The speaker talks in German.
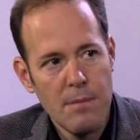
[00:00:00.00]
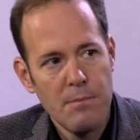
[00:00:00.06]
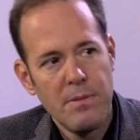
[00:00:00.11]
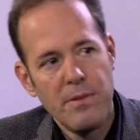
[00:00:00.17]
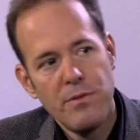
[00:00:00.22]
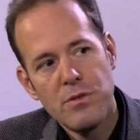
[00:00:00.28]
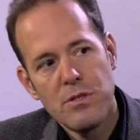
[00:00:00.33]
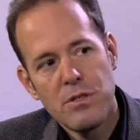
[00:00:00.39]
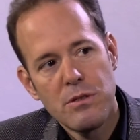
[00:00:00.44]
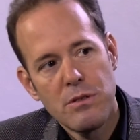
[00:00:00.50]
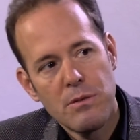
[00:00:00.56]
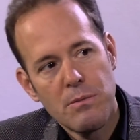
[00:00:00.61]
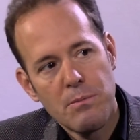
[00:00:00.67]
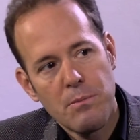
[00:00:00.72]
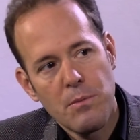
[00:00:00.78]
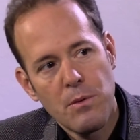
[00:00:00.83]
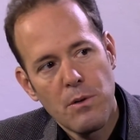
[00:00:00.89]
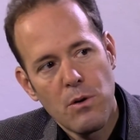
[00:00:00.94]
Wir
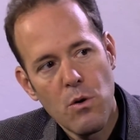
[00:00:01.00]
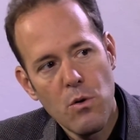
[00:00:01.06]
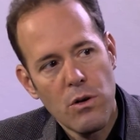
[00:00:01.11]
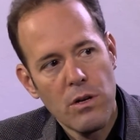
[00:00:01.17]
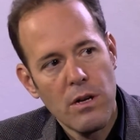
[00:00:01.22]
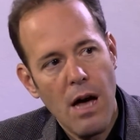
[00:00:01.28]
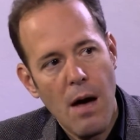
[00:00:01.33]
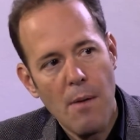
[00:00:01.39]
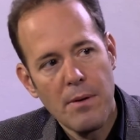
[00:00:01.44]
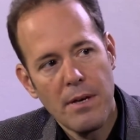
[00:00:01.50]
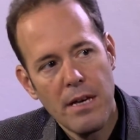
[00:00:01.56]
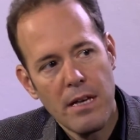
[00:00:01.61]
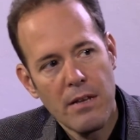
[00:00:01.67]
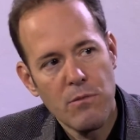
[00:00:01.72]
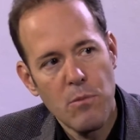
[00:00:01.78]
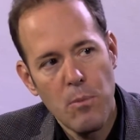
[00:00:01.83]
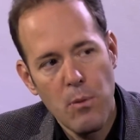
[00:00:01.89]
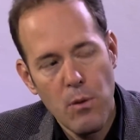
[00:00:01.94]
müssen gucken, habe ich
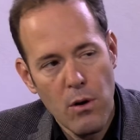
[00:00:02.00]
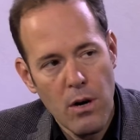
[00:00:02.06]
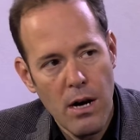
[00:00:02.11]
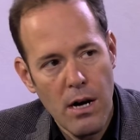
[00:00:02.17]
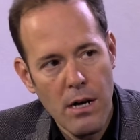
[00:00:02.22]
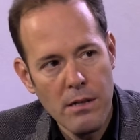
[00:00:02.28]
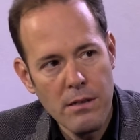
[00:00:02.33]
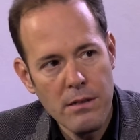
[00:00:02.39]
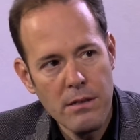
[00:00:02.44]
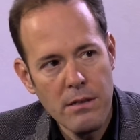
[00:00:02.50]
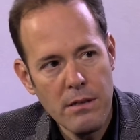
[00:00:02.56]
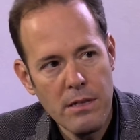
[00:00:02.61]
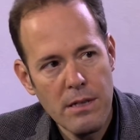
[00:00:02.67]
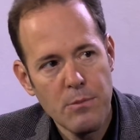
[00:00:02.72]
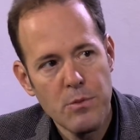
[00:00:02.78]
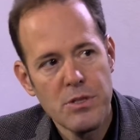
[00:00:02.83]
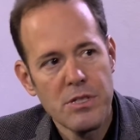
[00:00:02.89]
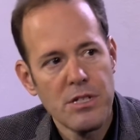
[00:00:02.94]
irgendwie Blockaden,
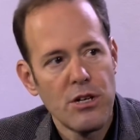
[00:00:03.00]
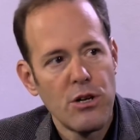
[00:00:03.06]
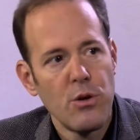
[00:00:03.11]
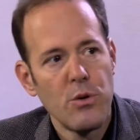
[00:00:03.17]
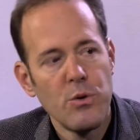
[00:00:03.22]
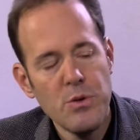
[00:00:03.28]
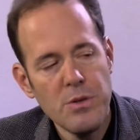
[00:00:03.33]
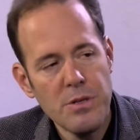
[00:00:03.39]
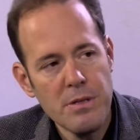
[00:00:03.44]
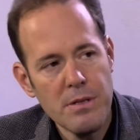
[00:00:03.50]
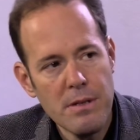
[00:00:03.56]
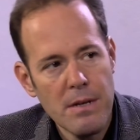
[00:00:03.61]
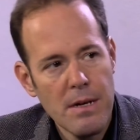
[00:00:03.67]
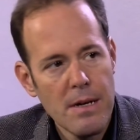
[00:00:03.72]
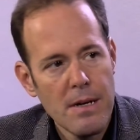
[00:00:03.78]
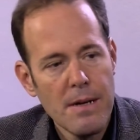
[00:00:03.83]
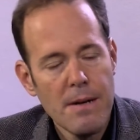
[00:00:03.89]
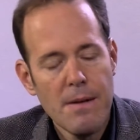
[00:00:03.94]
die muss ich lösen,